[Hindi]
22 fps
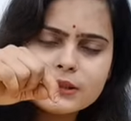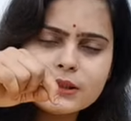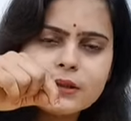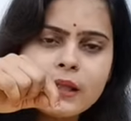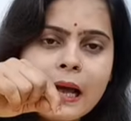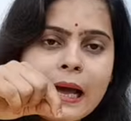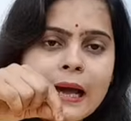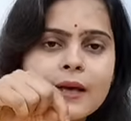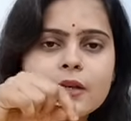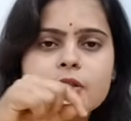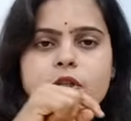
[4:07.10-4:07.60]
सा
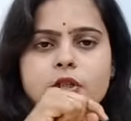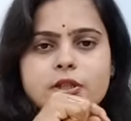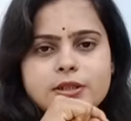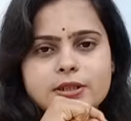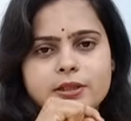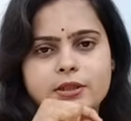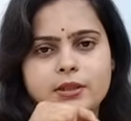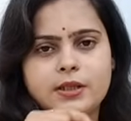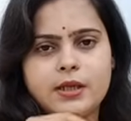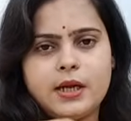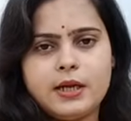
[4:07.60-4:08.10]
धार
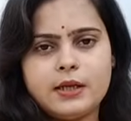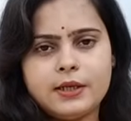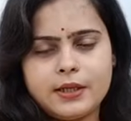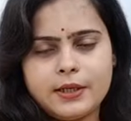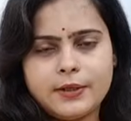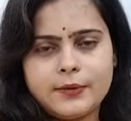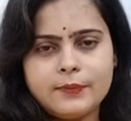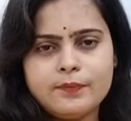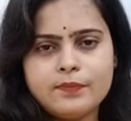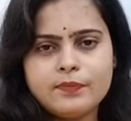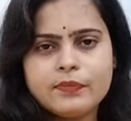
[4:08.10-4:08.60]
जैसा गिराना
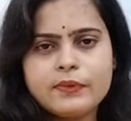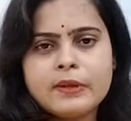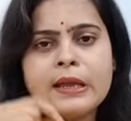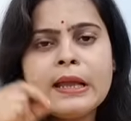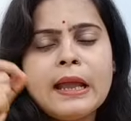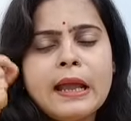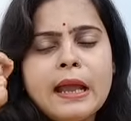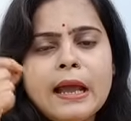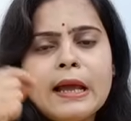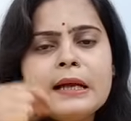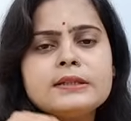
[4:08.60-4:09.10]
है
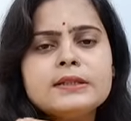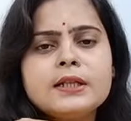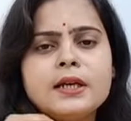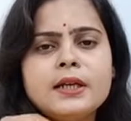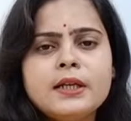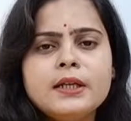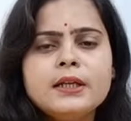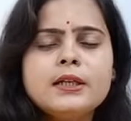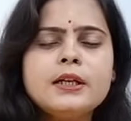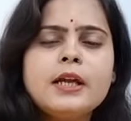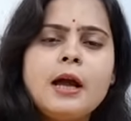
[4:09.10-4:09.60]
ऐसा
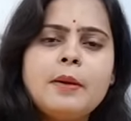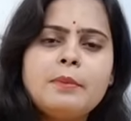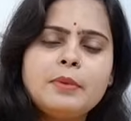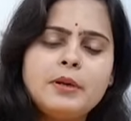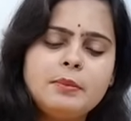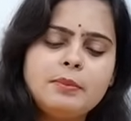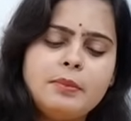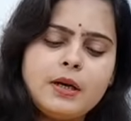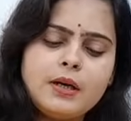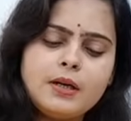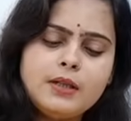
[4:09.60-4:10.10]
नहीं कि आपने
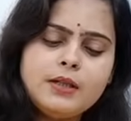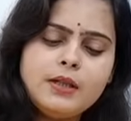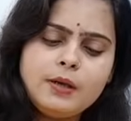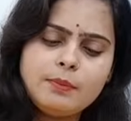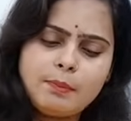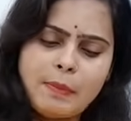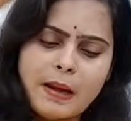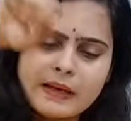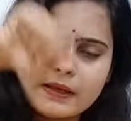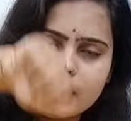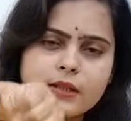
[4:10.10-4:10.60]
मग लिया
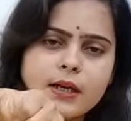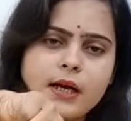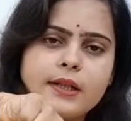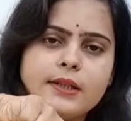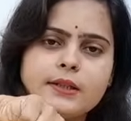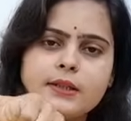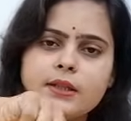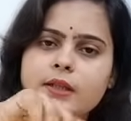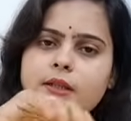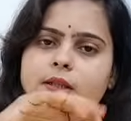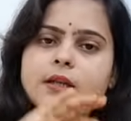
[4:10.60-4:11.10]
पानी डाल
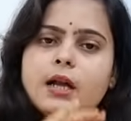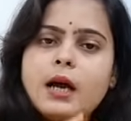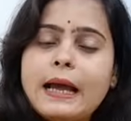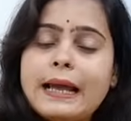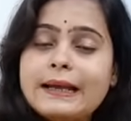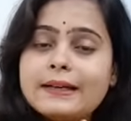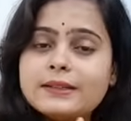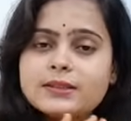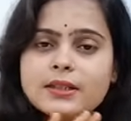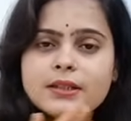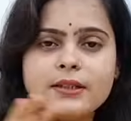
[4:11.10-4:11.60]
दिया ना
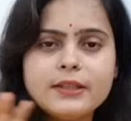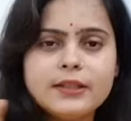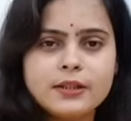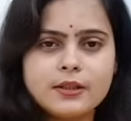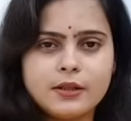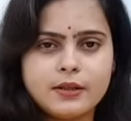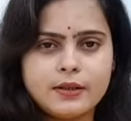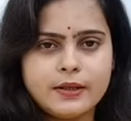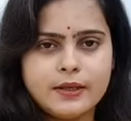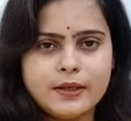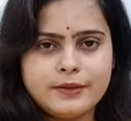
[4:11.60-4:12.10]
ऐसा नहीं
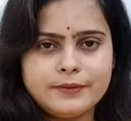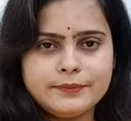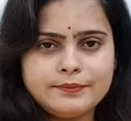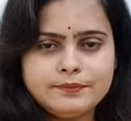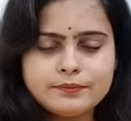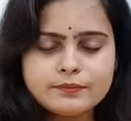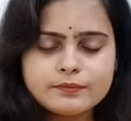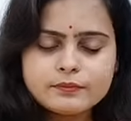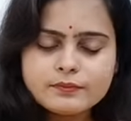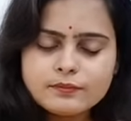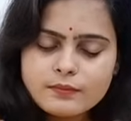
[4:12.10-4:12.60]
करना है
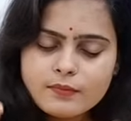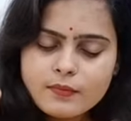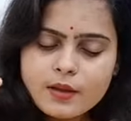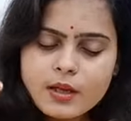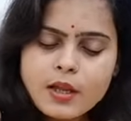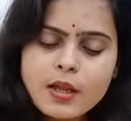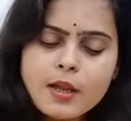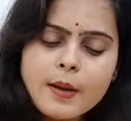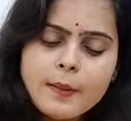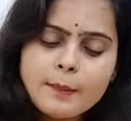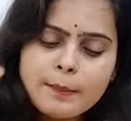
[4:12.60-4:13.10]

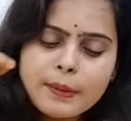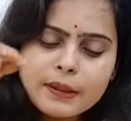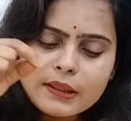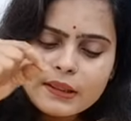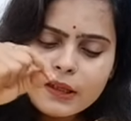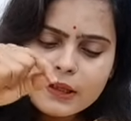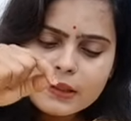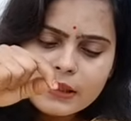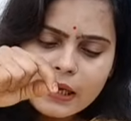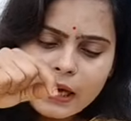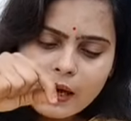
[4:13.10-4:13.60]

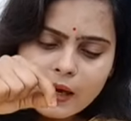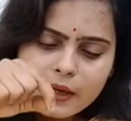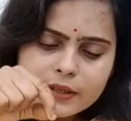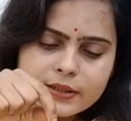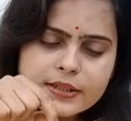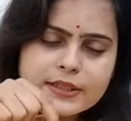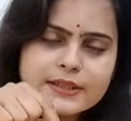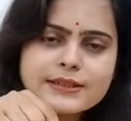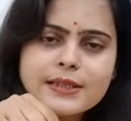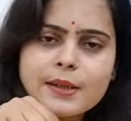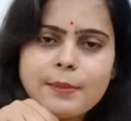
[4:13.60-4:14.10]
पतला धार
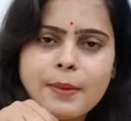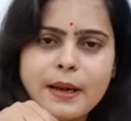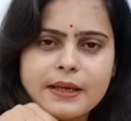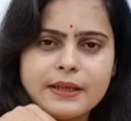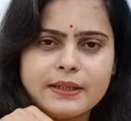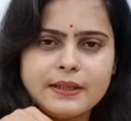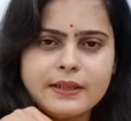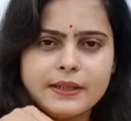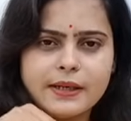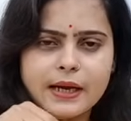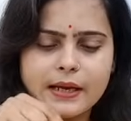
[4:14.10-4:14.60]
जैसा
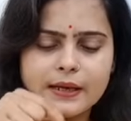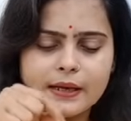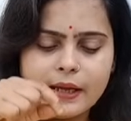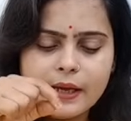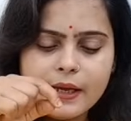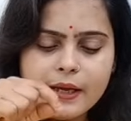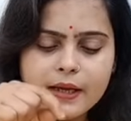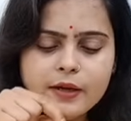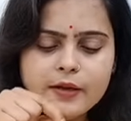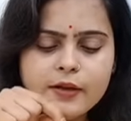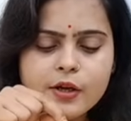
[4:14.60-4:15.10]
पानी गिराना
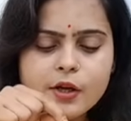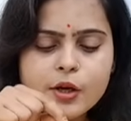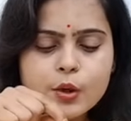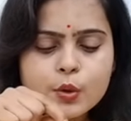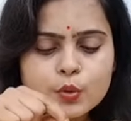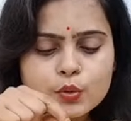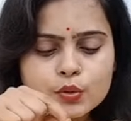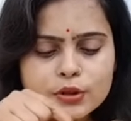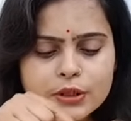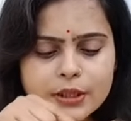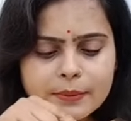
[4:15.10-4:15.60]
है
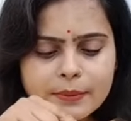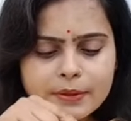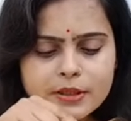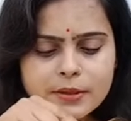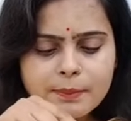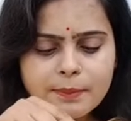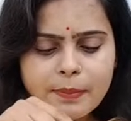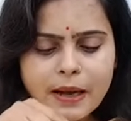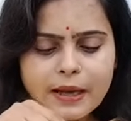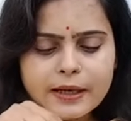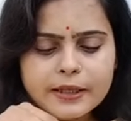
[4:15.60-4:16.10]
उसके बाद
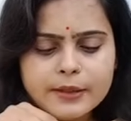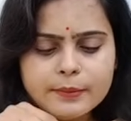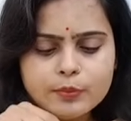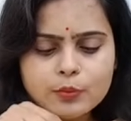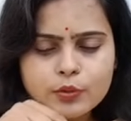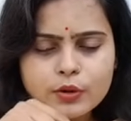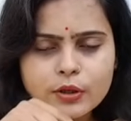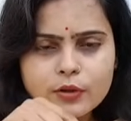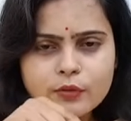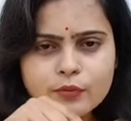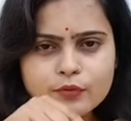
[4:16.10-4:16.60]
जब पानी
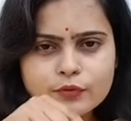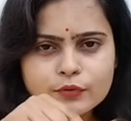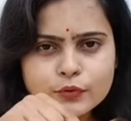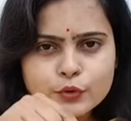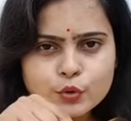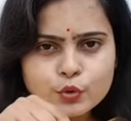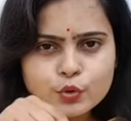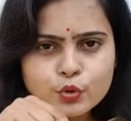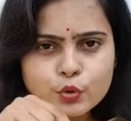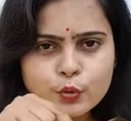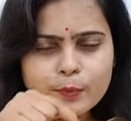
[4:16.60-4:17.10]
पूरे
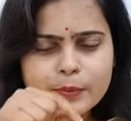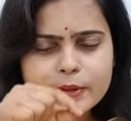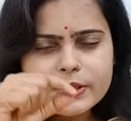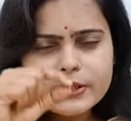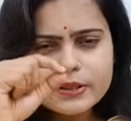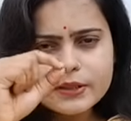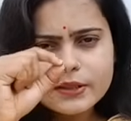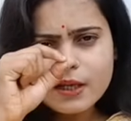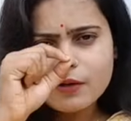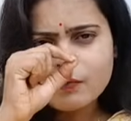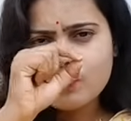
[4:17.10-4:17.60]
शुशु पे
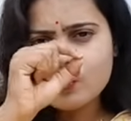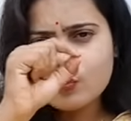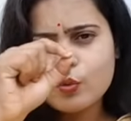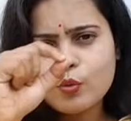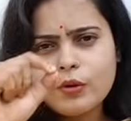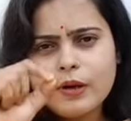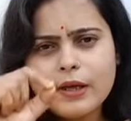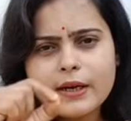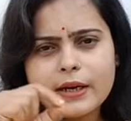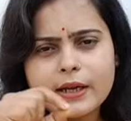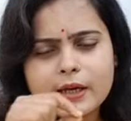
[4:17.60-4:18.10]
जितना वो
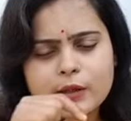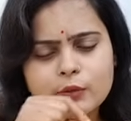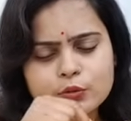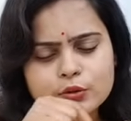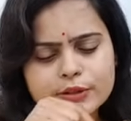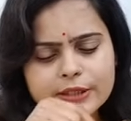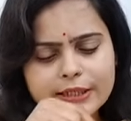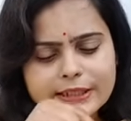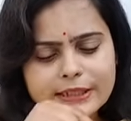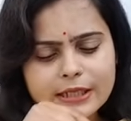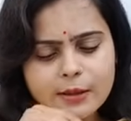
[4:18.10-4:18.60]
खुला रहेगा
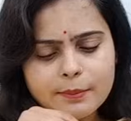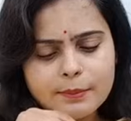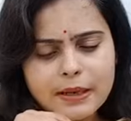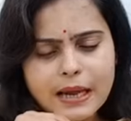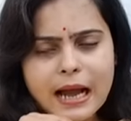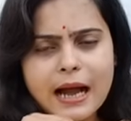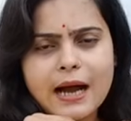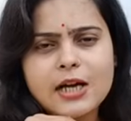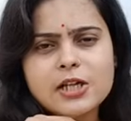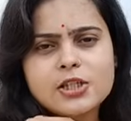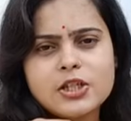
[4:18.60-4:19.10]
उस एरिया पे
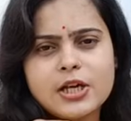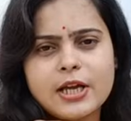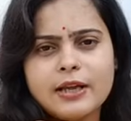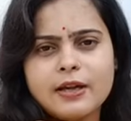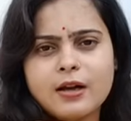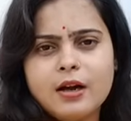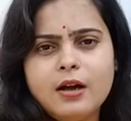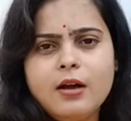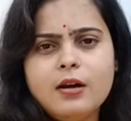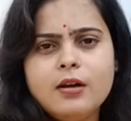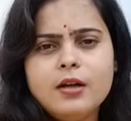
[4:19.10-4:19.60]
आ
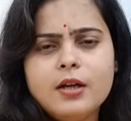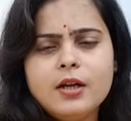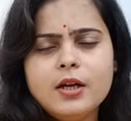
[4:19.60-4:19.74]
जाएगा